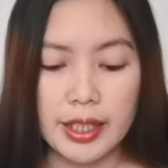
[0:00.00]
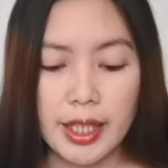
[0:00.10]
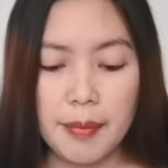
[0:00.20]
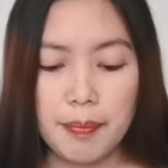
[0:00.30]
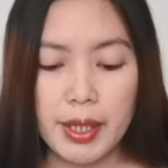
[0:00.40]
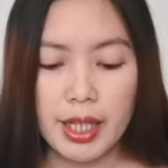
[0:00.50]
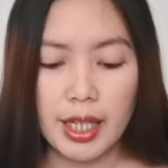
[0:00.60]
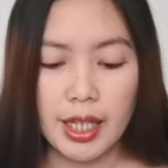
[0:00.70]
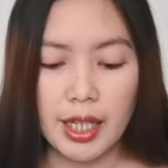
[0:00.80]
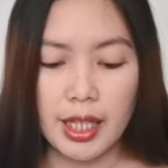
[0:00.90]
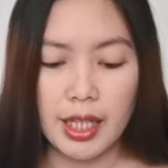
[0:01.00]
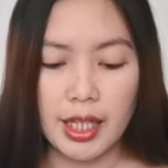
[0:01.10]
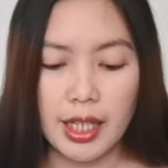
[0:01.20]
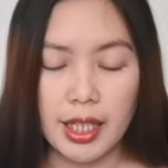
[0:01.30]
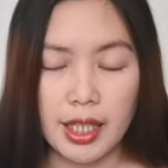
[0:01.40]
napaka
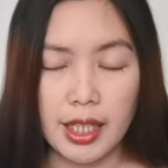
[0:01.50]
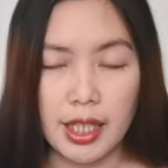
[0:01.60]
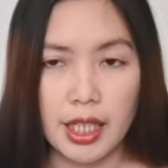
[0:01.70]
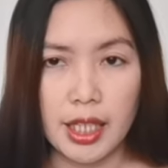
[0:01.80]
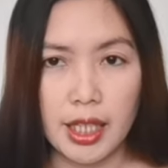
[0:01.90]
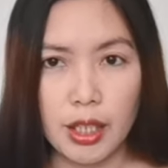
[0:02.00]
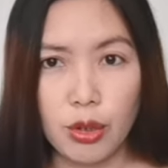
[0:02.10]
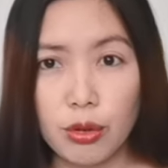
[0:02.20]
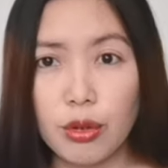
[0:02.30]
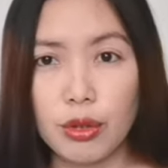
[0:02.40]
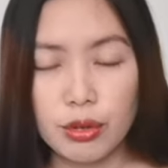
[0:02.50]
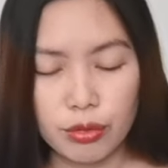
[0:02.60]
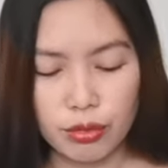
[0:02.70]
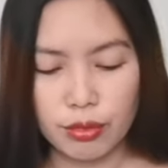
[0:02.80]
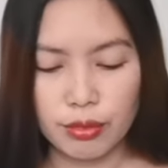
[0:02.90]

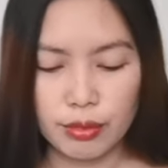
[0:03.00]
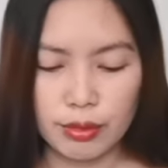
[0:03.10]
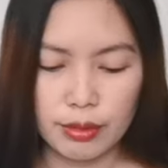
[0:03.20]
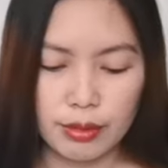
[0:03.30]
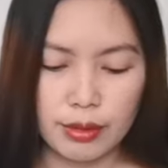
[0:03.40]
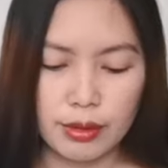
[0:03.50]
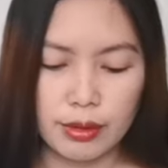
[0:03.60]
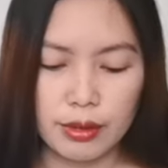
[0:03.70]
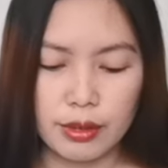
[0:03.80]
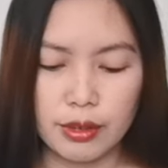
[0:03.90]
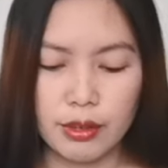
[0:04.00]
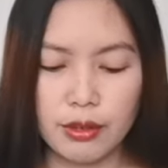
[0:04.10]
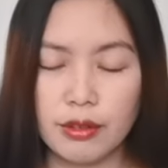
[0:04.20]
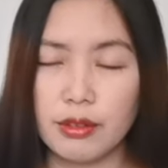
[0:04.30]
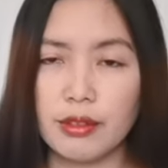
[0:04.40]
lungkot
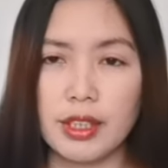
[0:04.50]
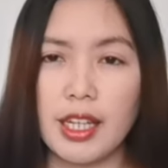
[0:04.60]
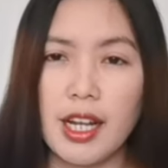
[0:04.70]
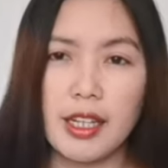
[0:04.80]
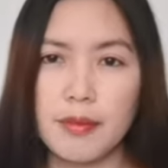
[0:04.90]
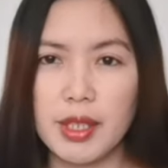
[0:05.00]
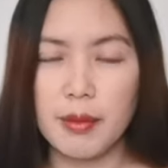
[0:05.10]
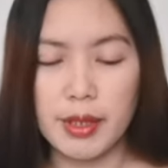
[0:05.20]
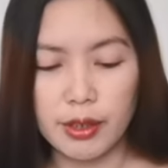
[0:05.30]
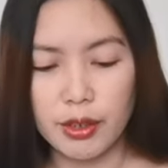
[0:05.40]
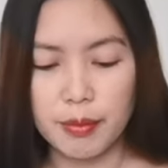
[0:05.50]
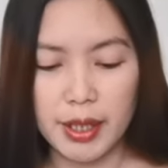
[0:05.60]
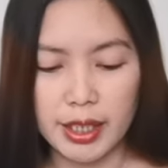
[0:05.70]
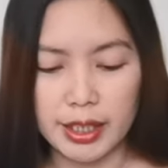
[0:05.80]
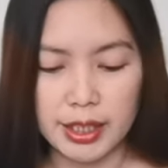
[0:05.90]
yung nararamdaman ko
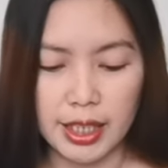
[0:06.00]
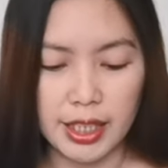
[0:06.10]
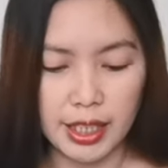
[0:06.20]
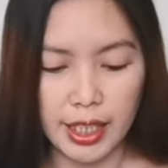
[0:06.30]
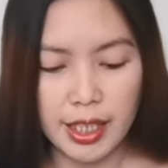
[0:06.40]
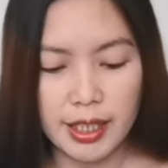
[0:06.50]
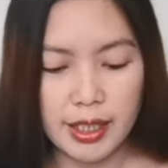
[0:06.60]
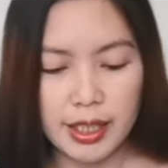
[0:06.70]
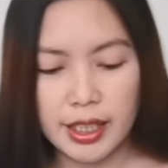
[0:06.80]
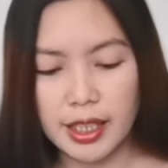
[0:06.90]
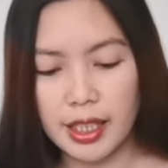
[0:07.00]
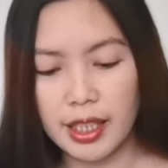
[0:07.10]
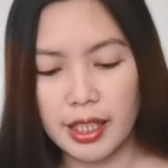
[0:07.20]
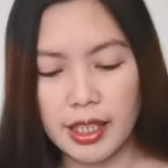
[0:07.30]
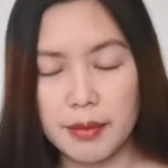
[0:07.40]
para sa kanya.
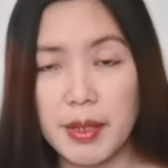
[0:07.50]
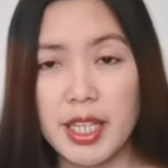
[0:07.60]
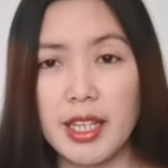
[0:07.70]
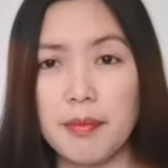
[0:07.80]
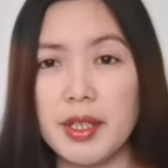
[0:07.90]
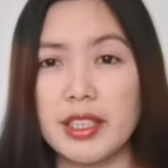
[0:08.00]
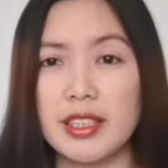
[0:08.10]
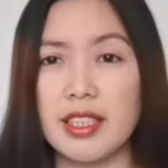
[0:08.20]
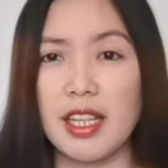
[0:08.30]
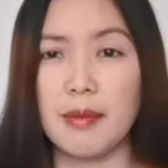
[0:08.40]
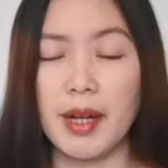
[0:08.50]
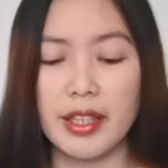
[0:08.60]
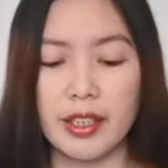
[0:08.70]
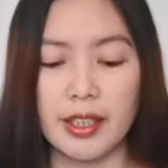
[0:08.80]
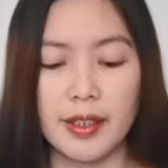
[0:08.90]
Mahirap maging single
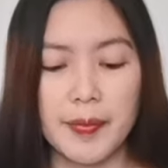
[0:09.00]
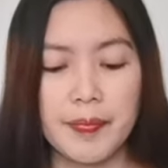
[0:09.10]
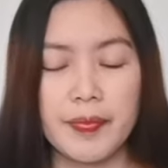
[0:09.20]
mother.